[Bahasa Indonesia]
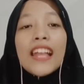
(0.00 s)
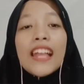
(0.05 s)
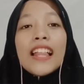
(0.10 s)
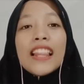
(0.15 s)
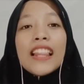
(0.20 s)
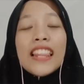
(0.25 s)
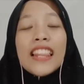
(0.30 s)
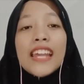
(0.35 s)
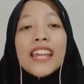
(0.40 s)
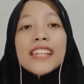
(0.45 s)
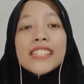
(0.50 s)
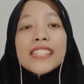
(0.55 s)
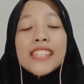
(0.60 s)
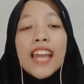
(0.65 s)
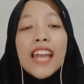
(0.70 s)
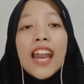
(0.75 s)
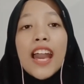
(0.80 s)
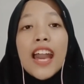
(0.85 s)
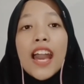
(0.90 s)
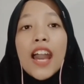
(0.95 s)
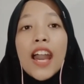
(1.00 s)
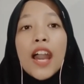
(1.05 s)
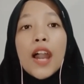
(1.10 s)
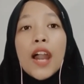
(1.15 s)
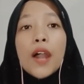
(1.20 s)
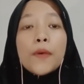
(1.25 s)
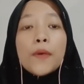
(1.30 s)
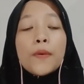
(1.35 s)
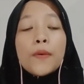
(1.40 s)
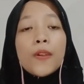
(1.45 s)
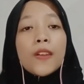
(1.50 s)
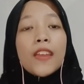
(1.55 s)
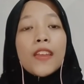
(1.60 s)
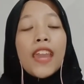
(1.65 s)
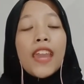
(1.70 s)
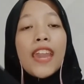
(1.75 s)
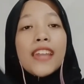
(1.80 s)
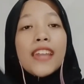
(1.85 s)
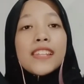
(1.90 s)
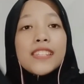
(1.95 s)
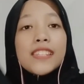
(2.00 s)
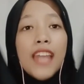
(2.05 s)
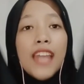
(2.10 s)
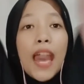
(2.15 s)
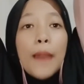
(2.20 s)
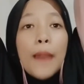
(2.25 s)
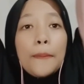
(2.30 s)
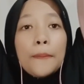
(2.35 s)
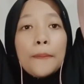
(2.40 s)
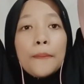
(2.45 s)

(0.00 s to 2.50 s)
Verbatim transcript: Let's our hands up.